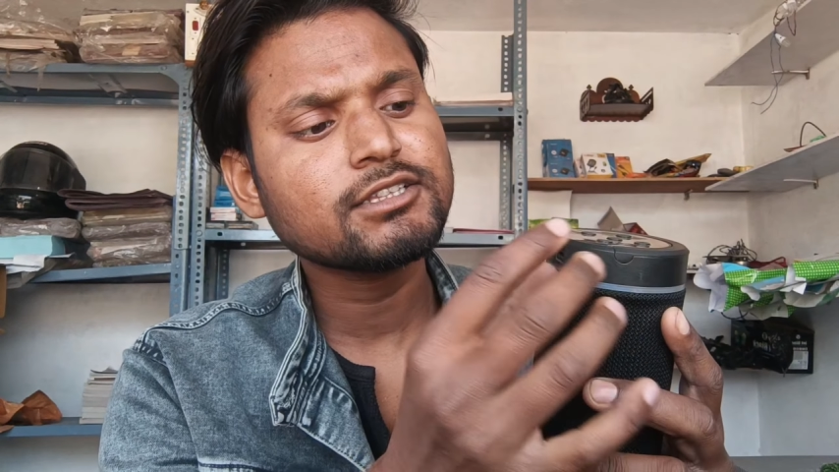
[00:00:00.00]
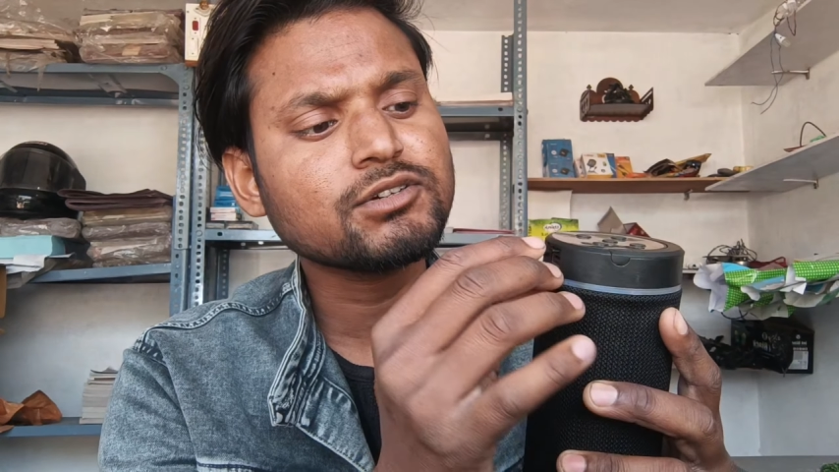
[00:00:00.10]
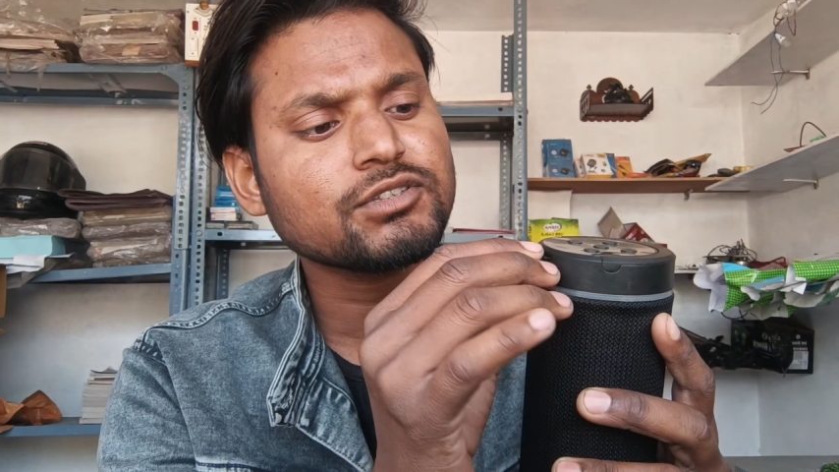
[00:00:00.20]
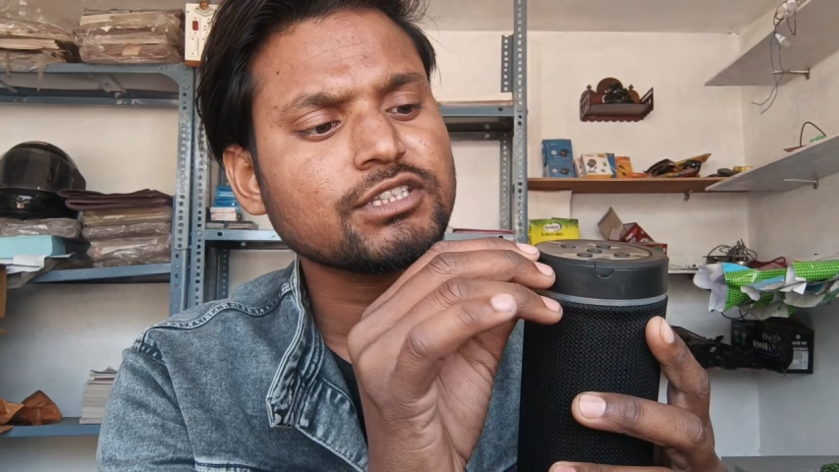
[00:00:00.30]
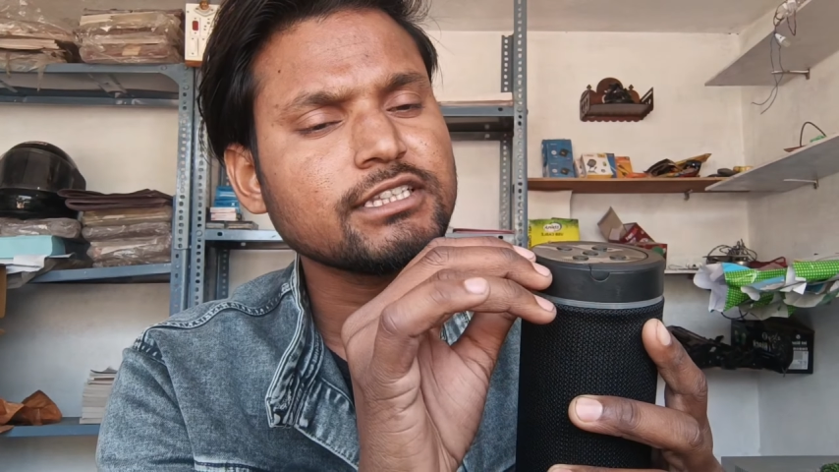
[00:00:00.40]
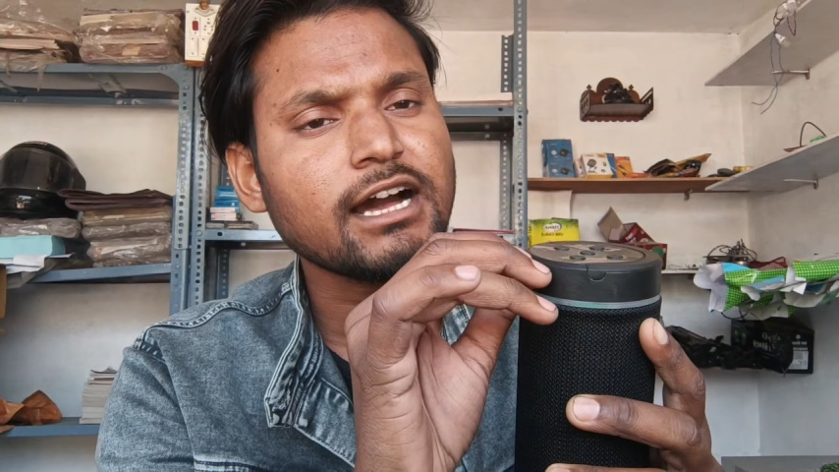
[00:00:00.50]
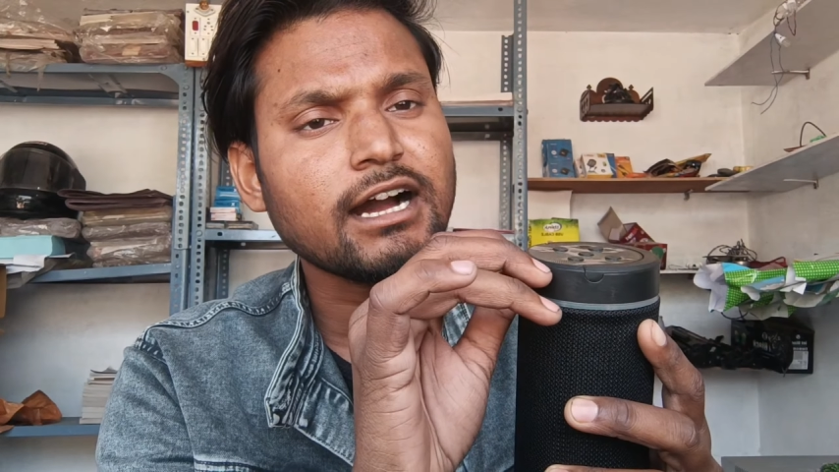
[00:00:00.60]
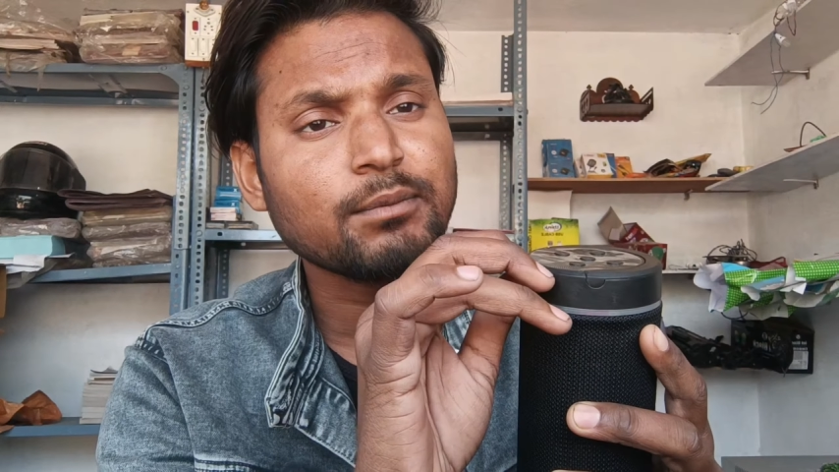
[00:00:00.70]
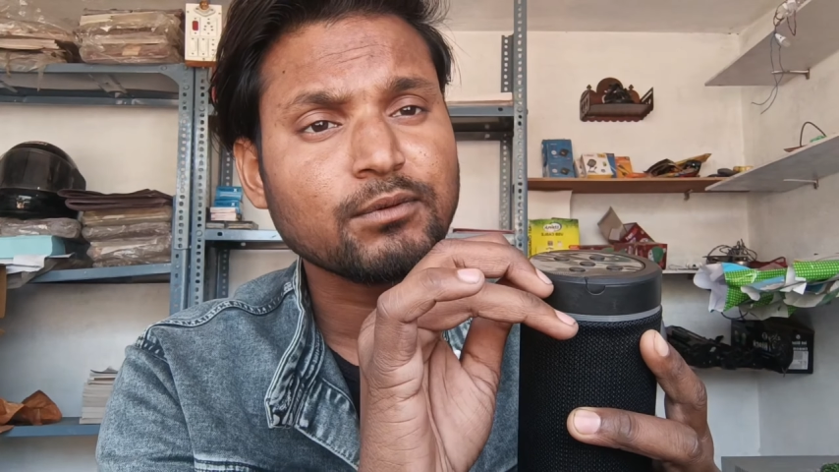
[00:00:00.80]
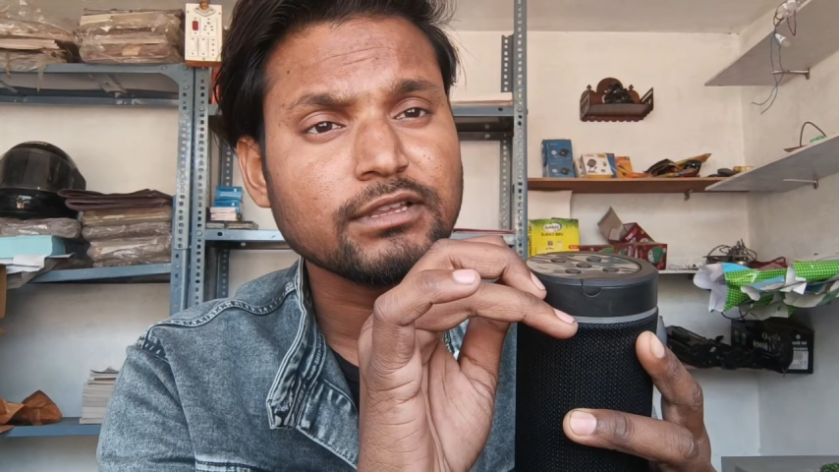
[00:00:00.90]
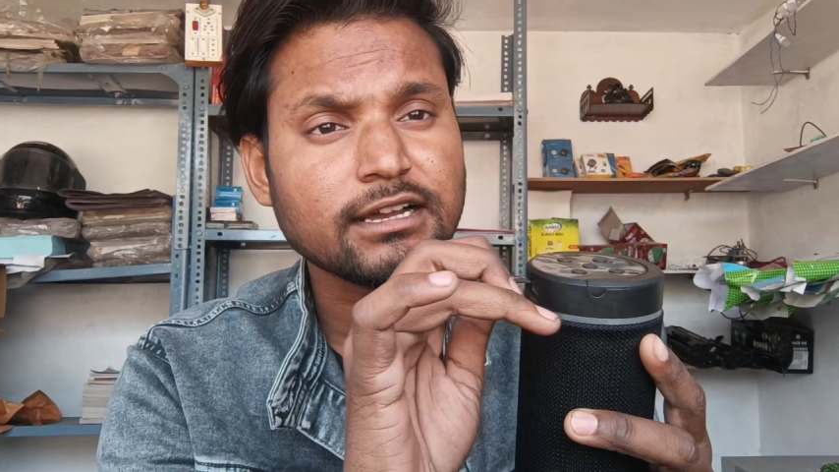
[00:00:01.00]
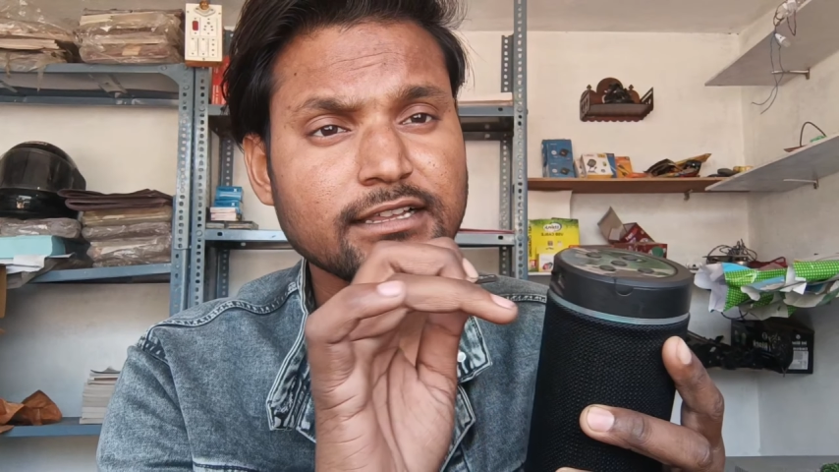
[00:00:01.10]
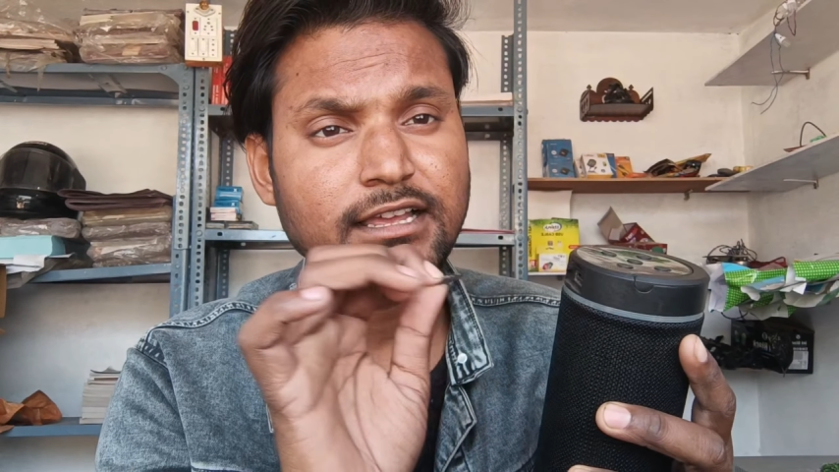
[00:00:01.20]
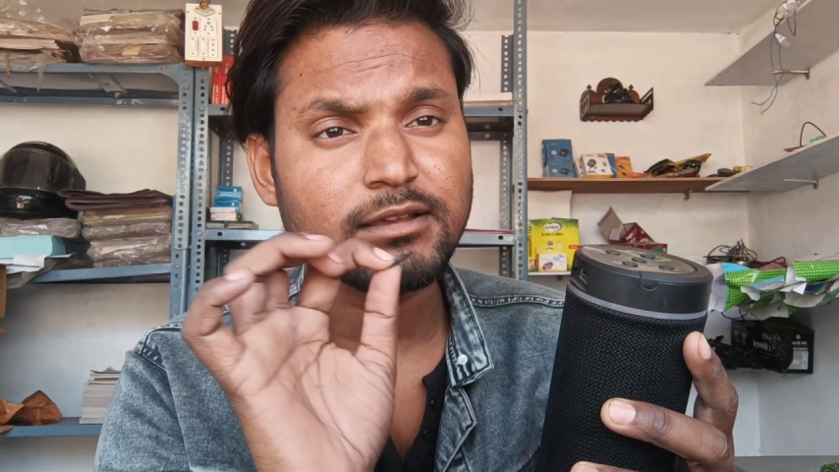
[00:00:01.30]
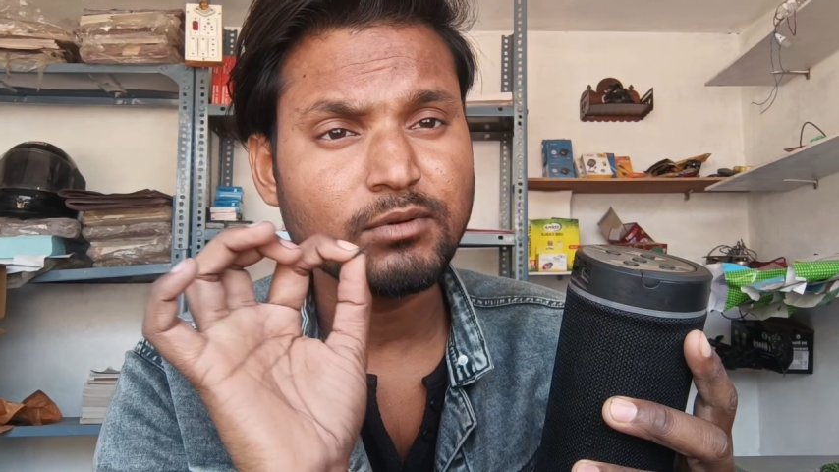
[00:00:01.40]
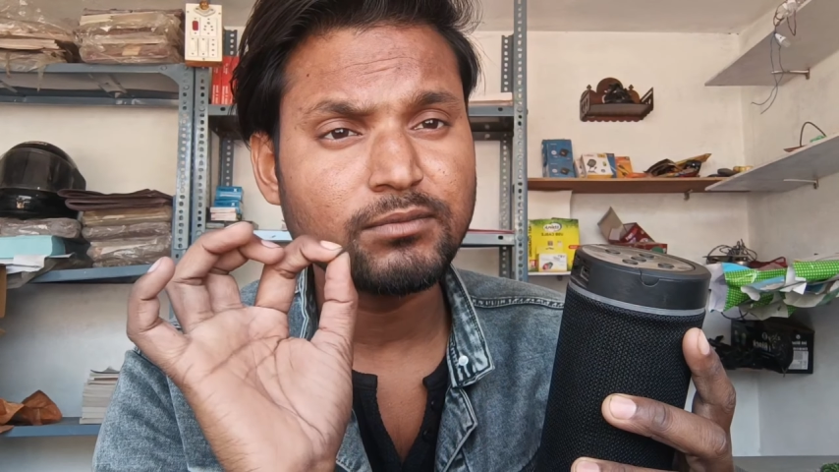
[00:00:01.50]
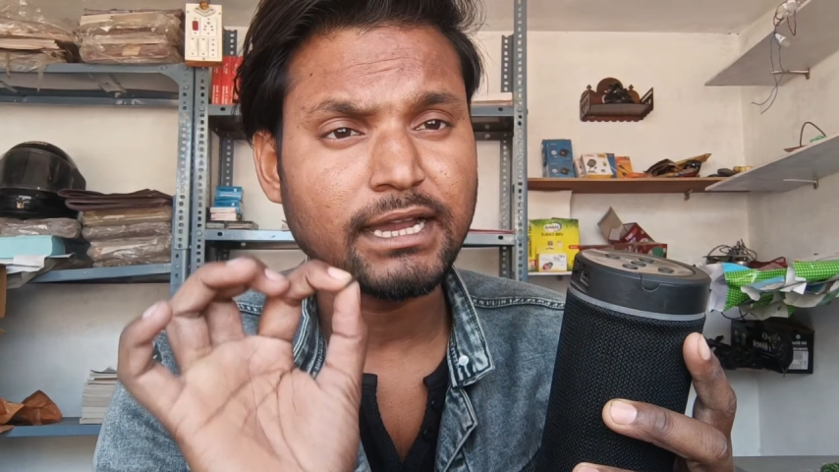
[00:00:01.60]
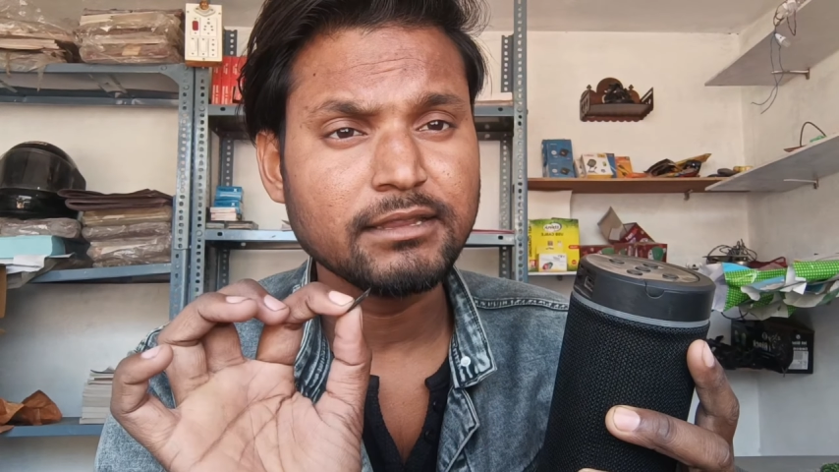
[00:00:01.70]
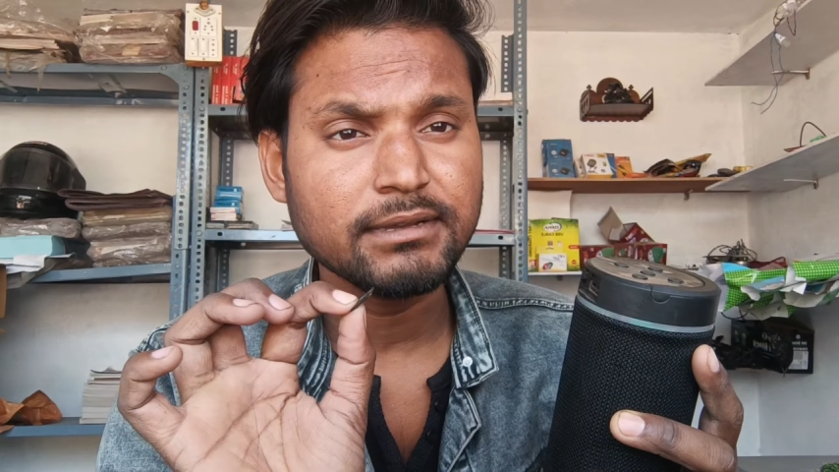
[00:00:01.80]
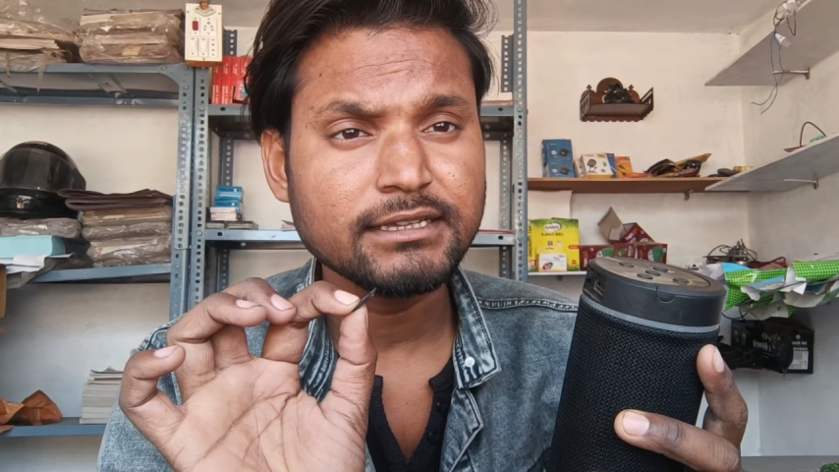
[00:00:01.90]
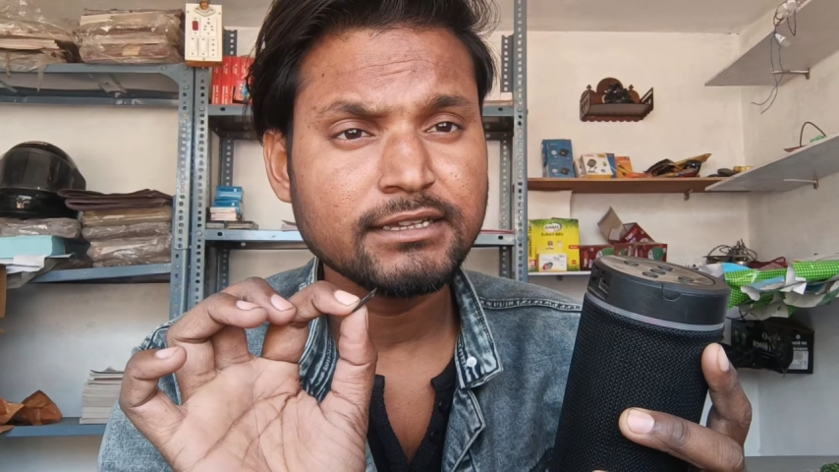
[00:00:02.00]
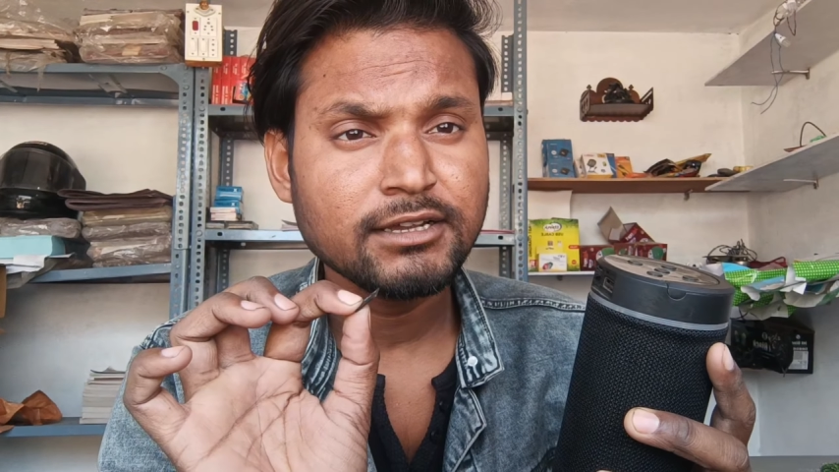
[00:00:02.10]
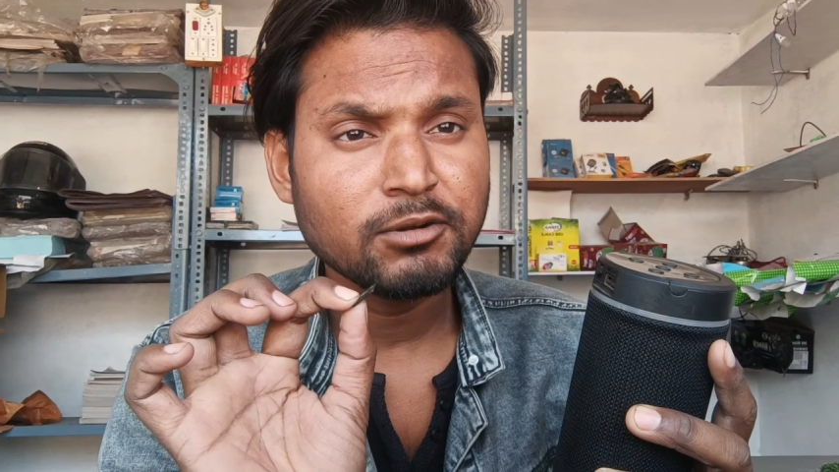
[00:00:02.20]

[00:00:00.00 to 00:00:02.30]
इसको सीधा आपको लगाना है मोबाइल में